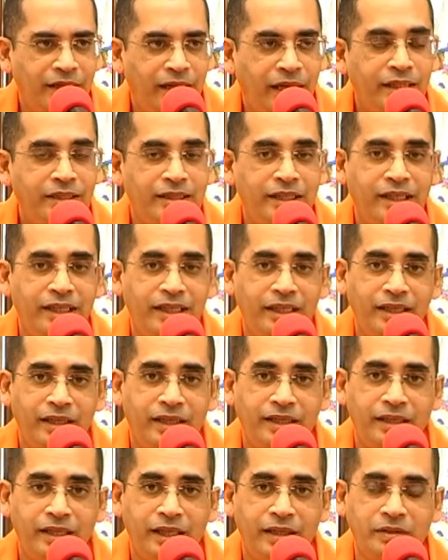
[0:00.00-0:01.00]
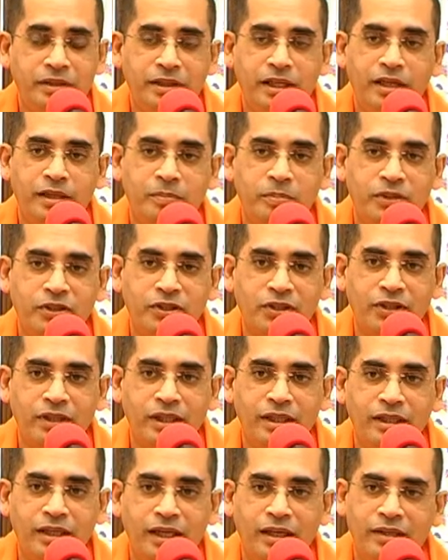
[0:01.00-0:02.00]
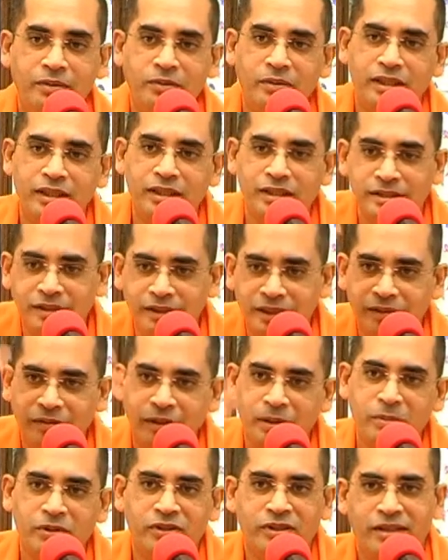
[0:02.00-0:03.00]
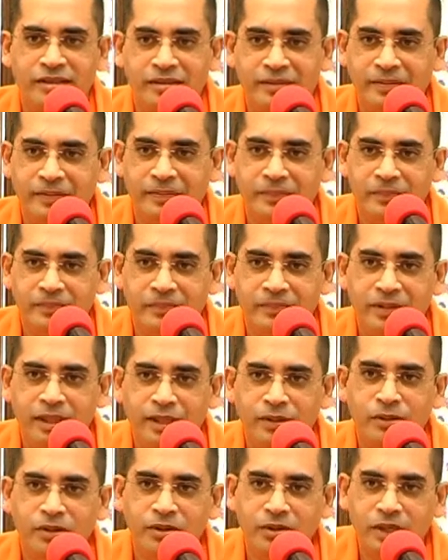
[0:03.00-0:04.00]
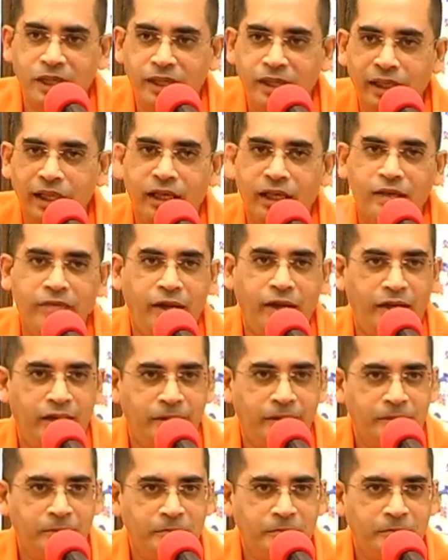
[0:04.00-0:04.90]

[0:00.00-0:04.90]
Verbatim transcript: అయితే ఈ అవతార పురుషులు ఇంకా ఉన్నత స్థితికి వెళ్ళిపోతారు దే గో టు హయ్యర్ లెవెల్